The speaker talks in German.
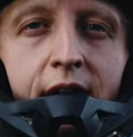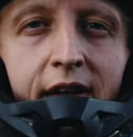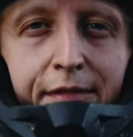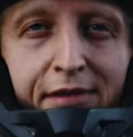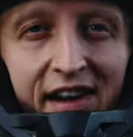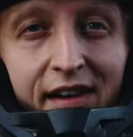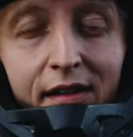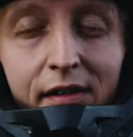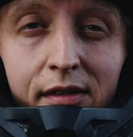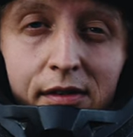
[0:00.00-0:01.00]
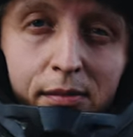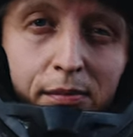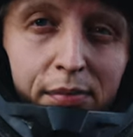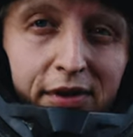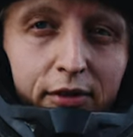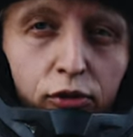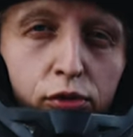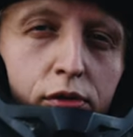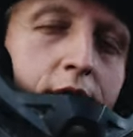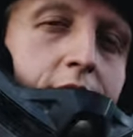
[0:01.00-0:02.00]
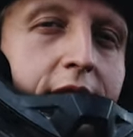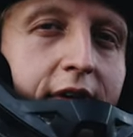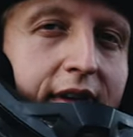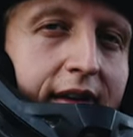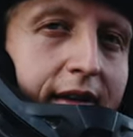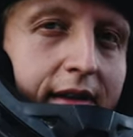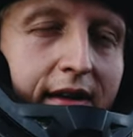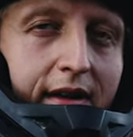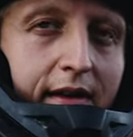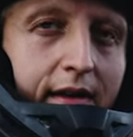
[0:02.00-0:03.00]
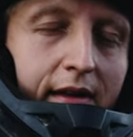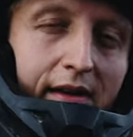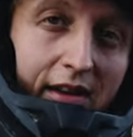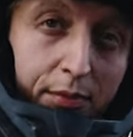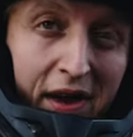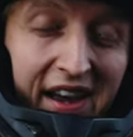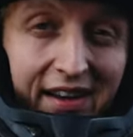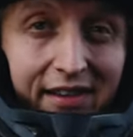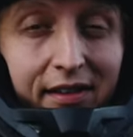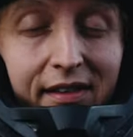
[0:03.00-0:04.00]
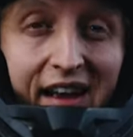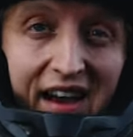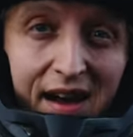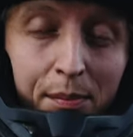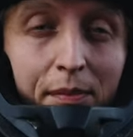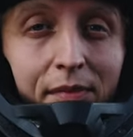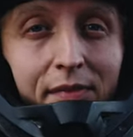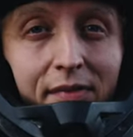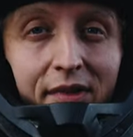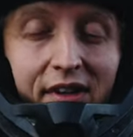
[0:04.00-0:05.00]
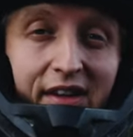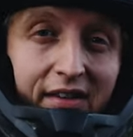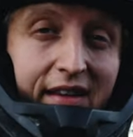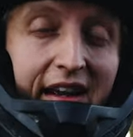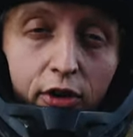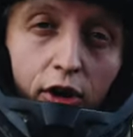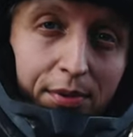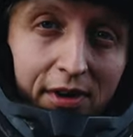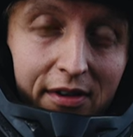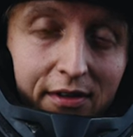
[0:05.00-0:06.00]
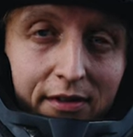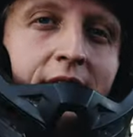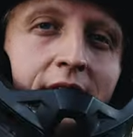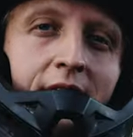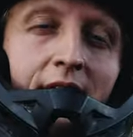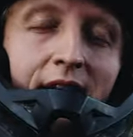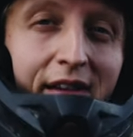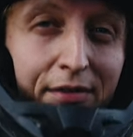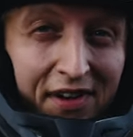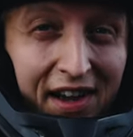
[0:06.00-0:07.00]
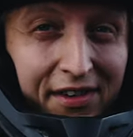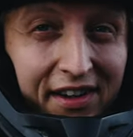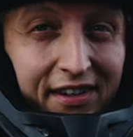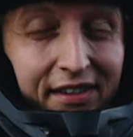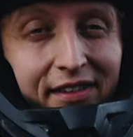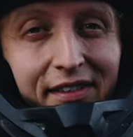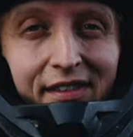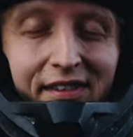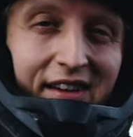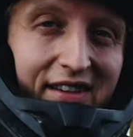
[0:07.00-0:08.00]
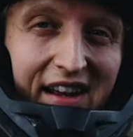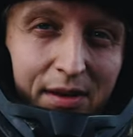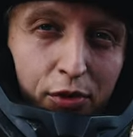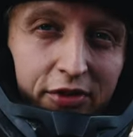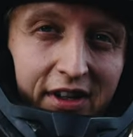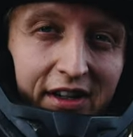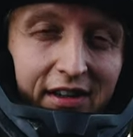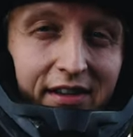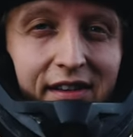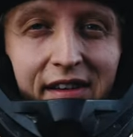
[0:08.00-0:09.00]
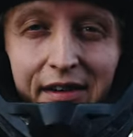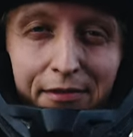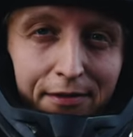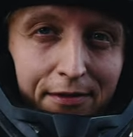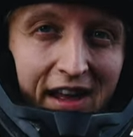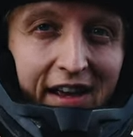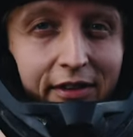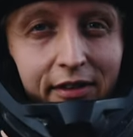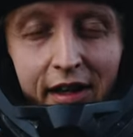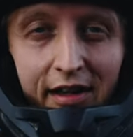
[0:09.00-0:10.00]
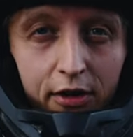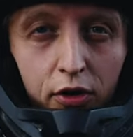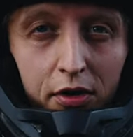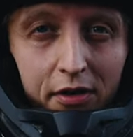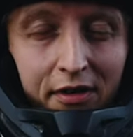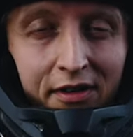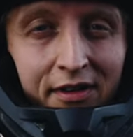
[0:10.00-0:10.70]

Der Fahrer bist du. Das Bike, der Rahmen ist dein Körper. Das Fahrwerk sind deine Muskeln, dein Fleisch, deine Knochen.